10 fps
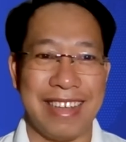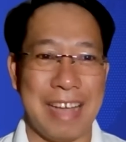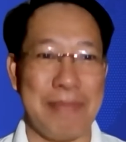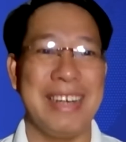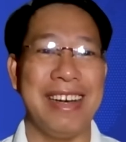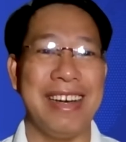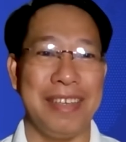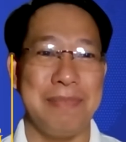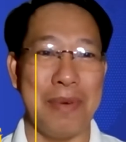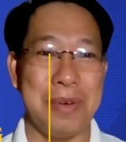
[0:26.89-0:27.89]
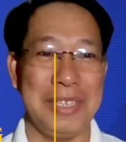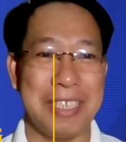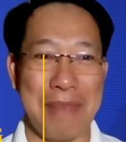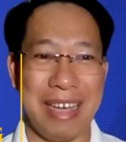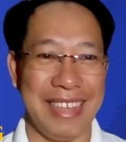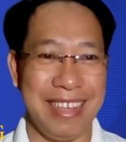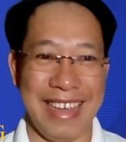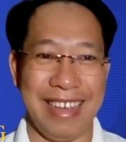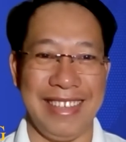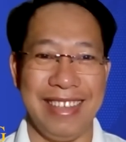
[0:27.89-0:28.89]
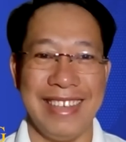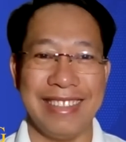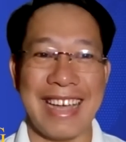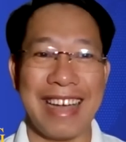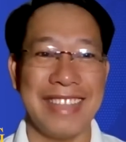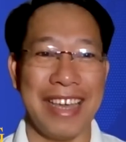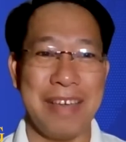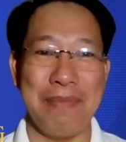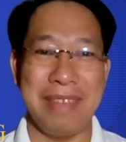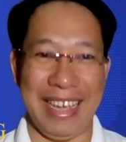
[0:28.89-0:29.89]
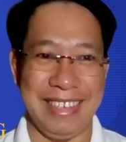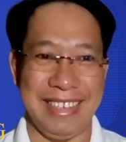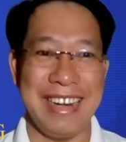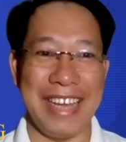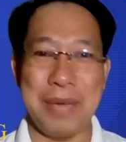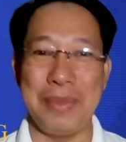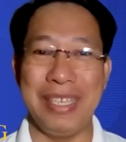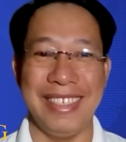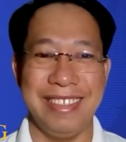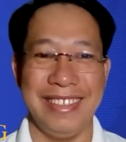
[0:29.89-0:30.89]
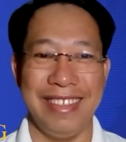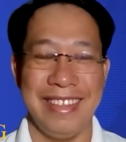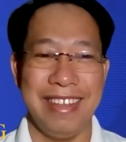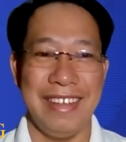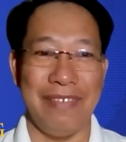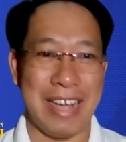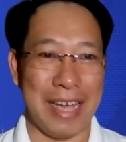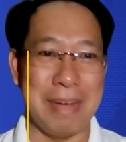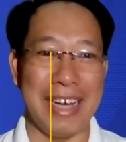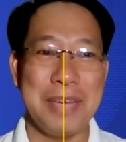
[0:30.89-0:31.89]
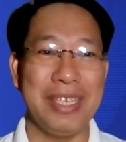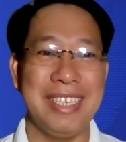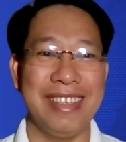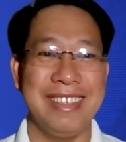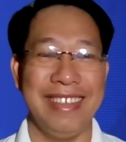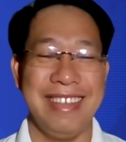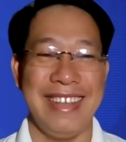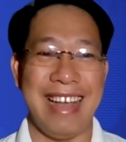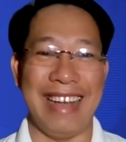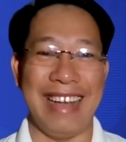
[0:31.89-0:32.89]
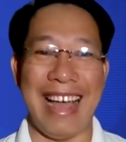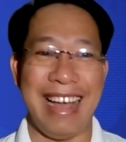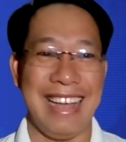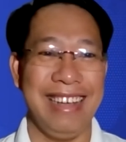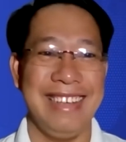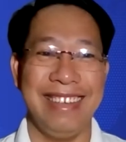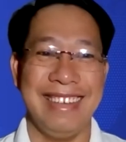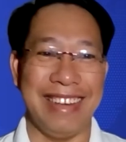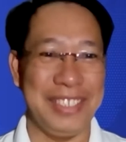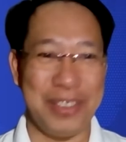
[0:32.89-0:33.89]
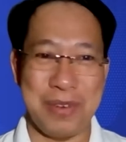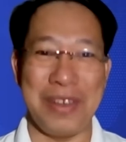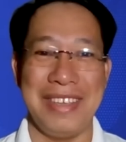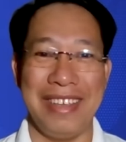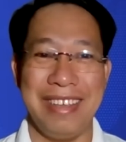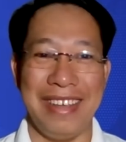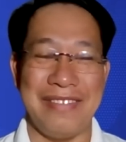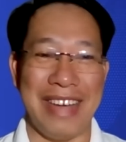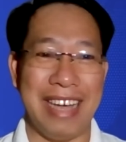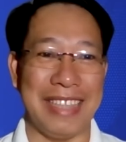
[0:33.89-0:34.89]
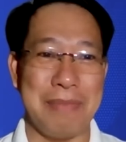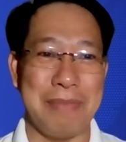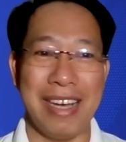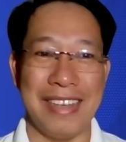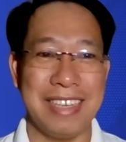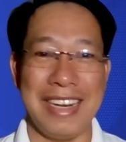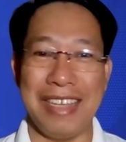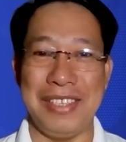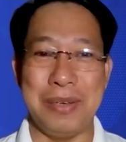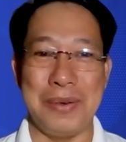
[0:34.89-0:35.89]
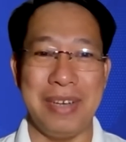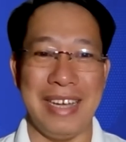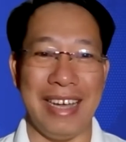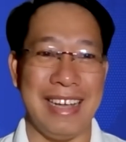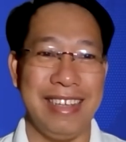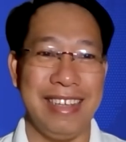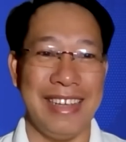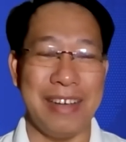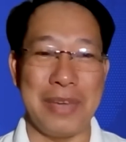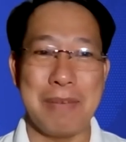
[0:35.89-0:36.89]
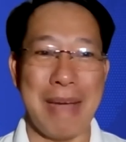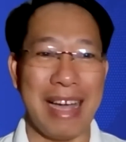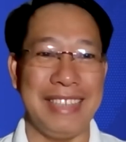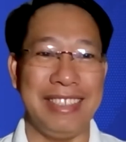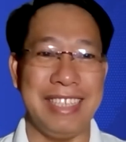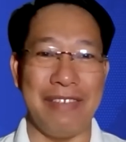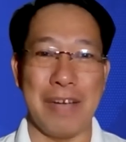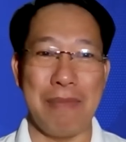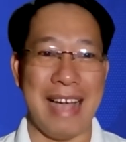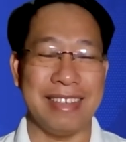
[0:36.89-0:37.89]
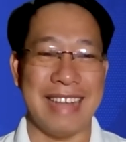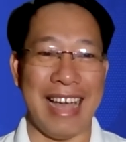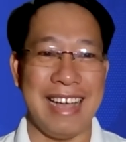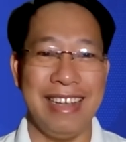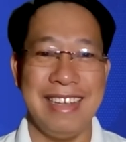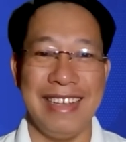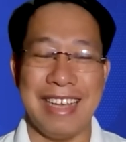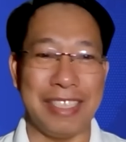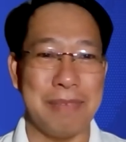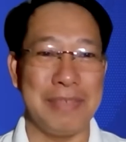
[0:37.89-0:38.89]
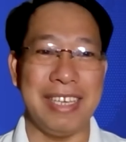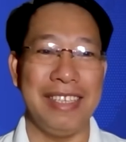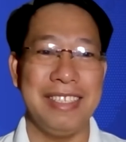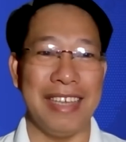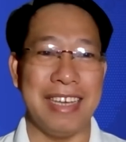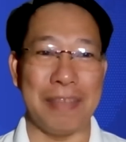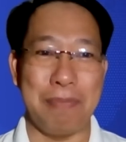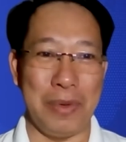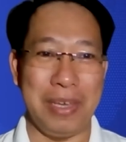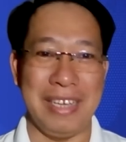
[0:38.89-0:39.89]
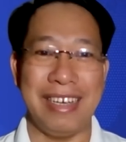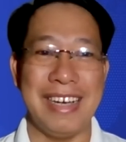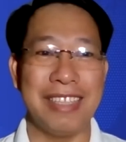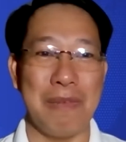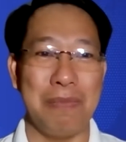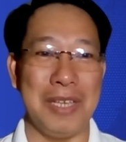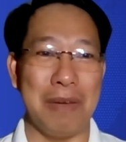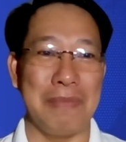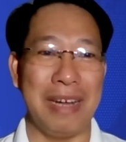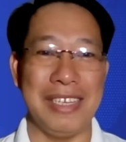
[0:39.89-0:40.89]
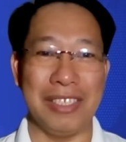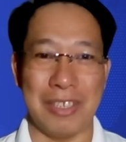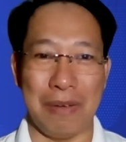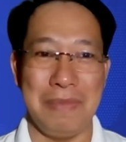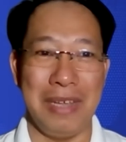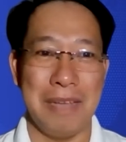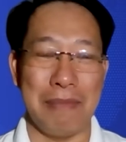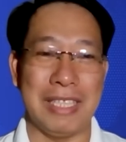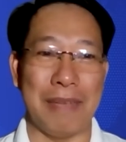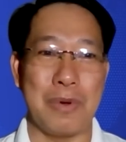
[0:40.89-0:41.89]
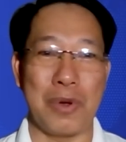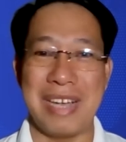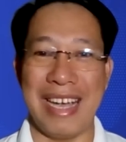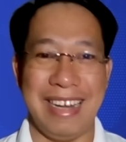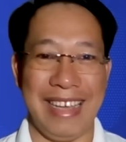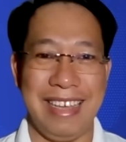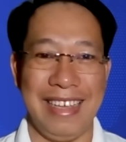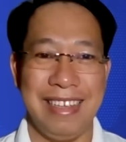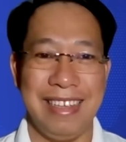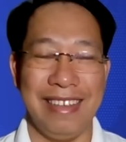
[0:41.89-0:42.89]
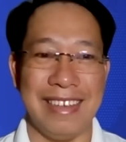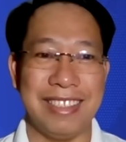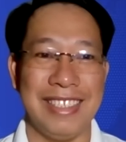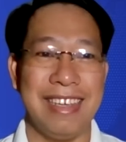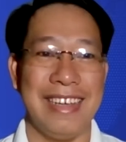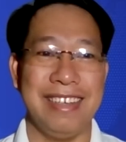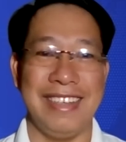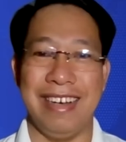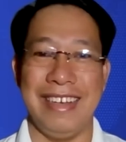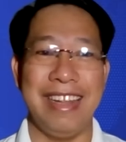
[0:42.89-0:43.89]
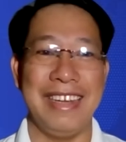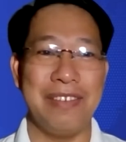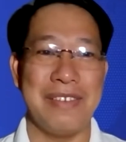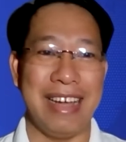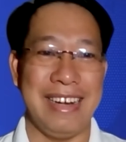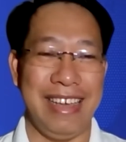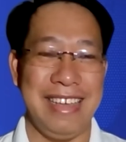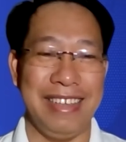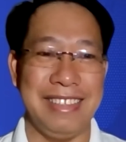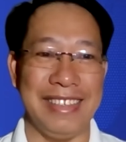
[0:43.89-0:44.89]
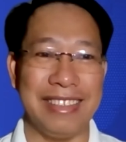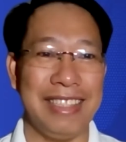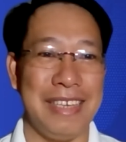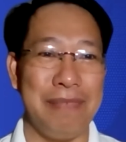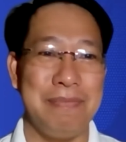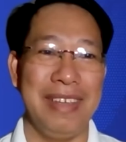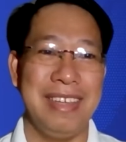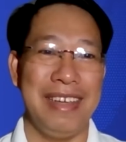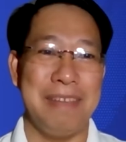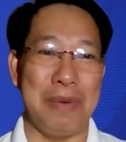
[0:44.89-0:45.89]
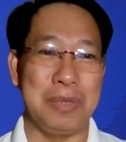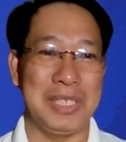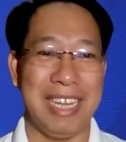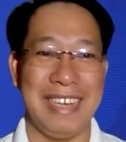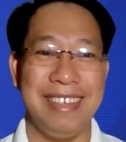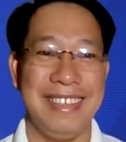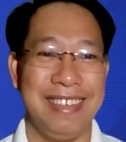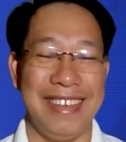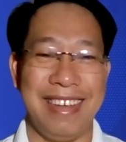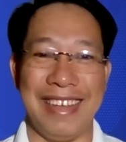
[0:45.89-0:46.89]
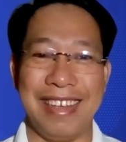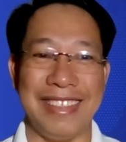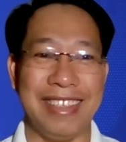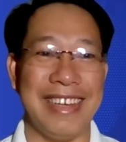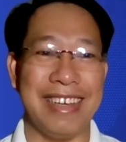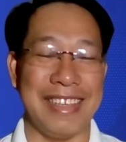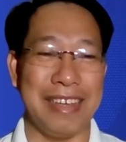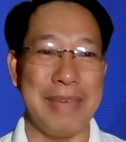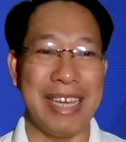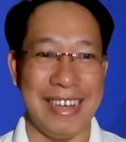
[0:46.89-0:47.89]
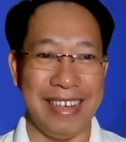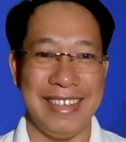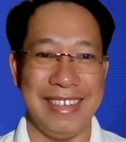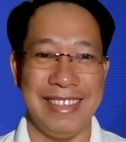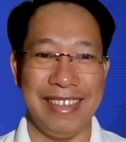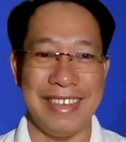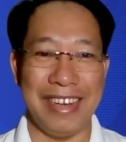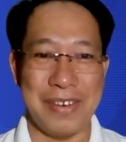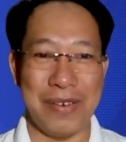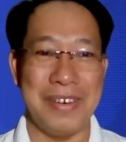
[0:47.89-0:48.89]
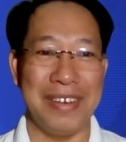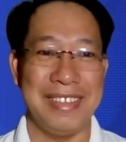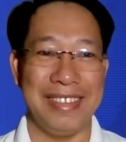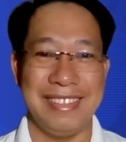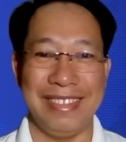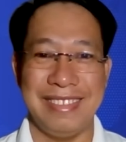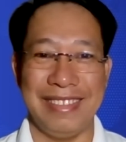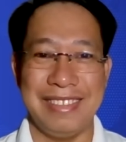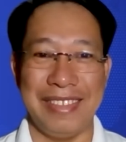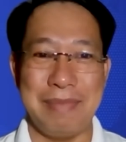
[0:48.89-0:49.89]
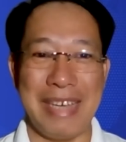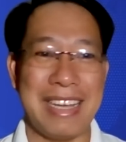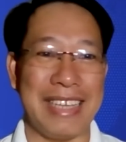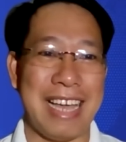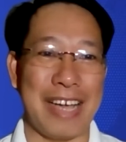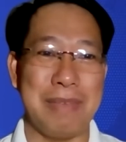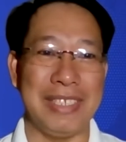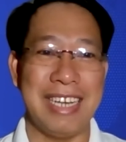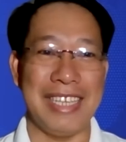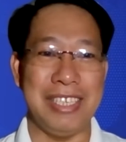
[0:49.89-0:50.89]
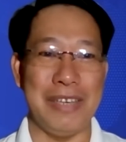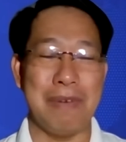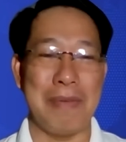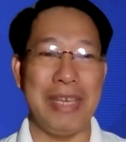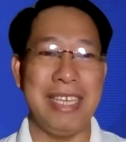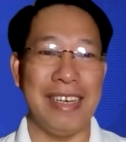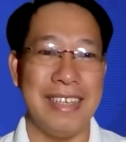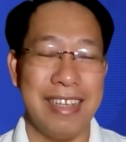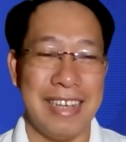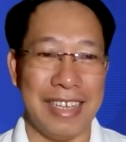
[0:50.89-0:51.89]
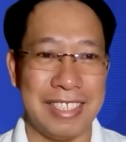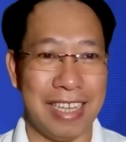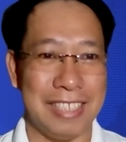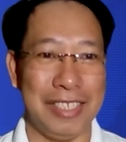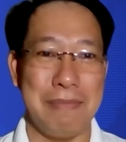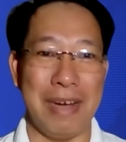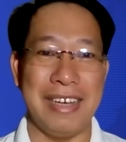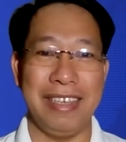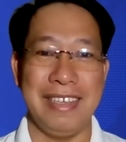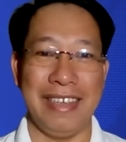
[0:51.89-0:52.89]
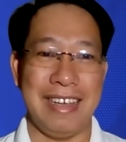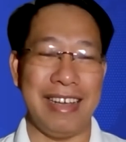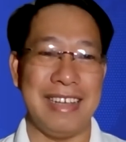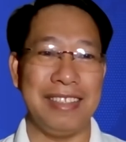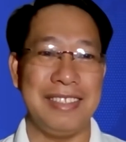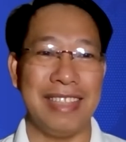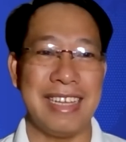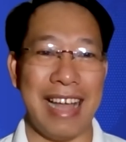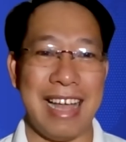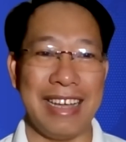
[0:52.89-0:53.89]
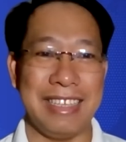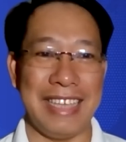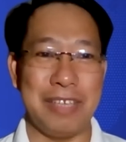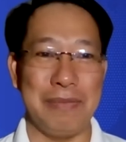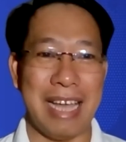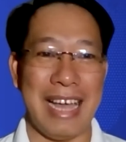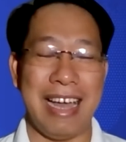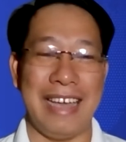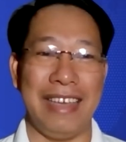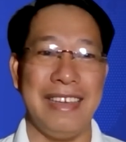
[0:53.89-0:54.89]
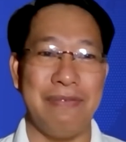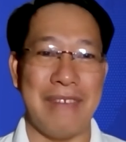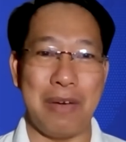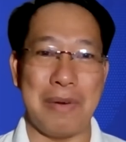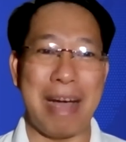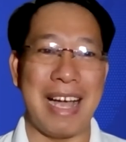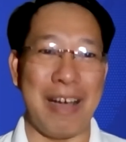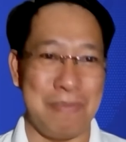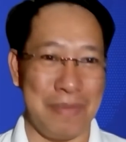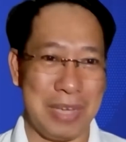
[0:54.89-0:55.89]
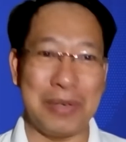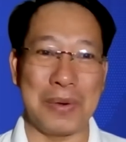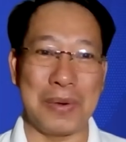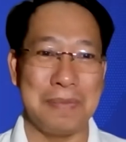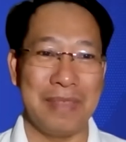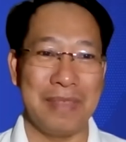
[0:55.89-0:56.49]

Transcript: Cảm ơn đời, mỗi sớm mai thức dậy, ta có thêm ngày nữa để yêu thương. Và ngày mới yêu thương à, đã đến rồi. Và Thành biết ơn rất là nhiều à, quý cô bác, anh chị và các bạn đã, đã chăm chỉ à, tập luyện khơi thông dòng năng lượng sống, bài tập của cô Ngân Lê. À, xin nha, gửi đến cô Ngân Lê những trái tim màu xanh, à, những lời biết ơn đến cô. Biết ơn cả nhà của mình rất là nhiều. Và bây giờ à, xin Thành xin mời à, tất cả cả nhà chúng ta hãy vào bàn học quen thuộc,